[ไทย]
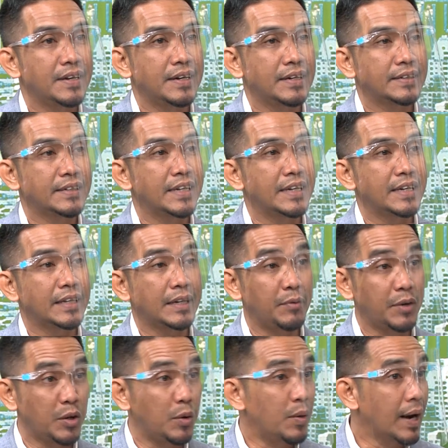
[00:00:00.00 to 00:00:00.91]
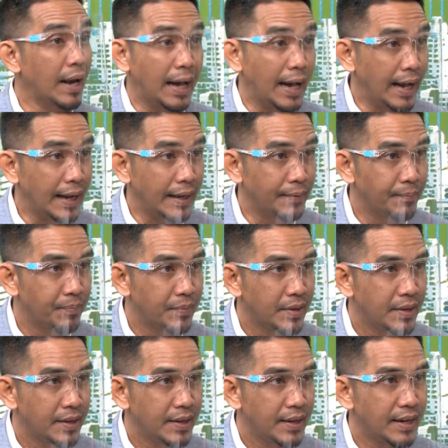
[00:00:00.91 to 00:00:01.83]
อย่างเช่นตะวันออกกลาง
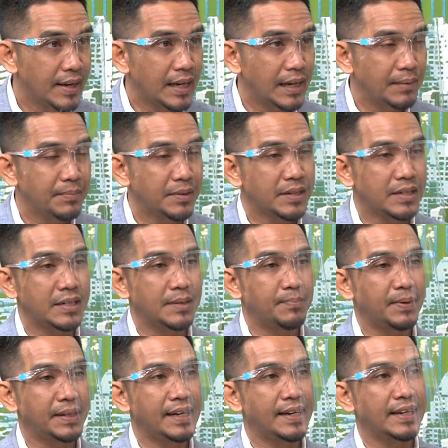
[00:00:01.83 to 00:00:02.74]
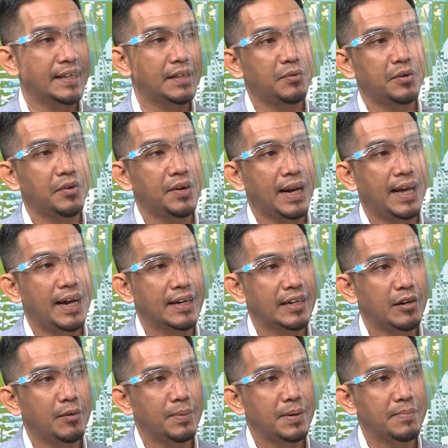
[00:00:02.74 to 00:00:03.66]
นะครับคือประเทศในตะวันออกกลาง
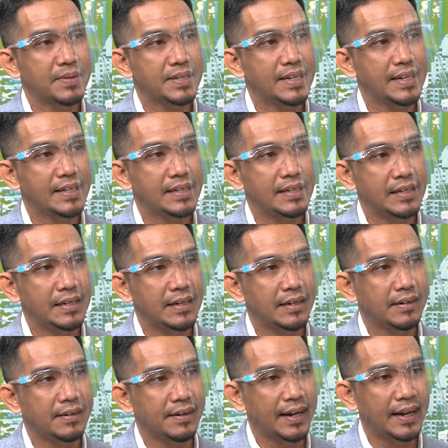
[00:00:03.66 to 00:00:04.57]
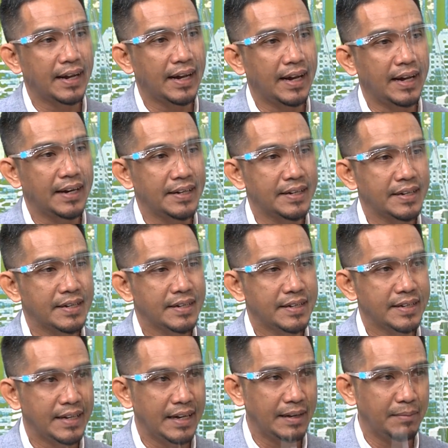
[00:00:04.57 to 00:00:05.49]
นี่ก็เป็นประเทศที่แรงงาน
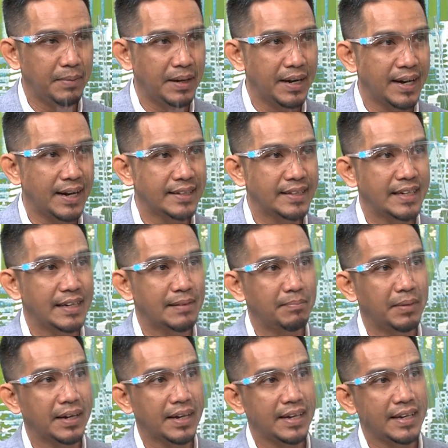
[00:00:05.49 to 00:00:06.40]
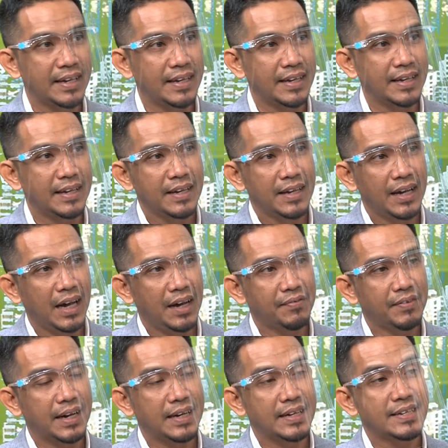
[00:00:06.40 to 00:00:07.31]
อย่างบังกลาเทศปากี
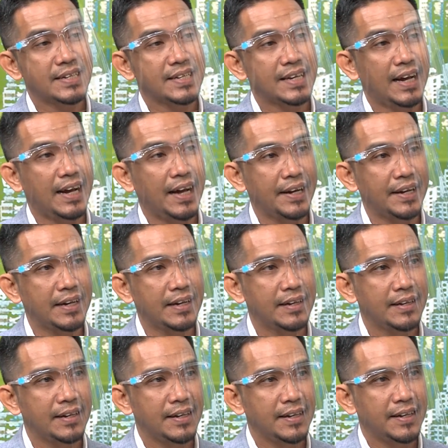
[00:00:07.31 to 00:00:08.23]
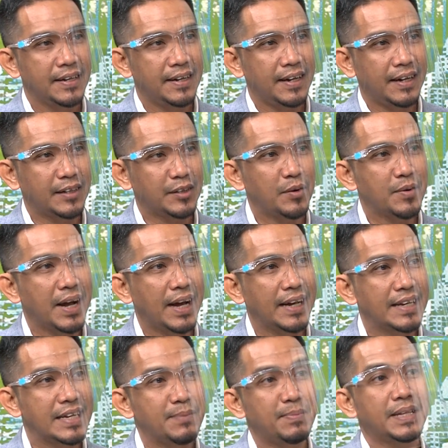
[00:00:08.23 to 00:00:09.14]
อัฟกานิสถานเนี่ย ต้อง
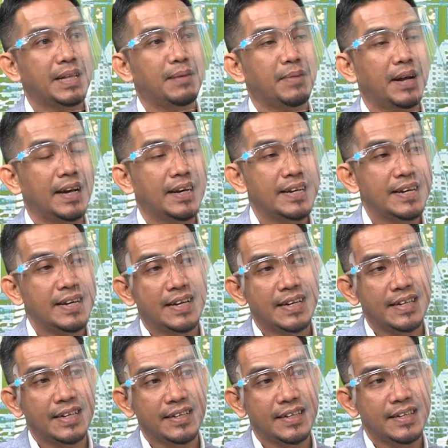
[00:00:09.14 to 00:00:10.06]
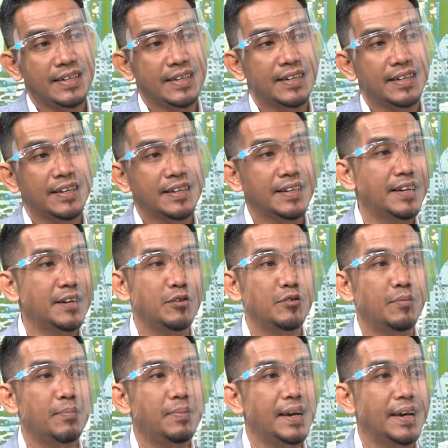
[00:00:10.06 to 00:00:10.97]
การที่จะไปทำงานที่นั่นอย่างเช่น
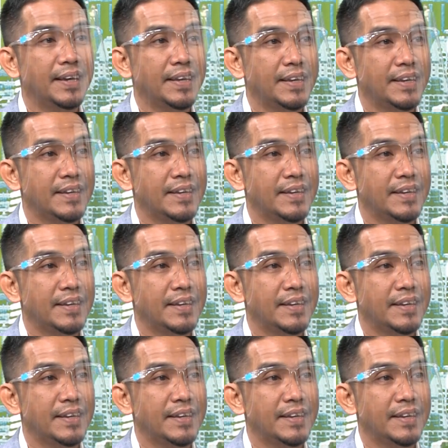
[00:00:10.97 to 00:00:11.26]
ดูไบ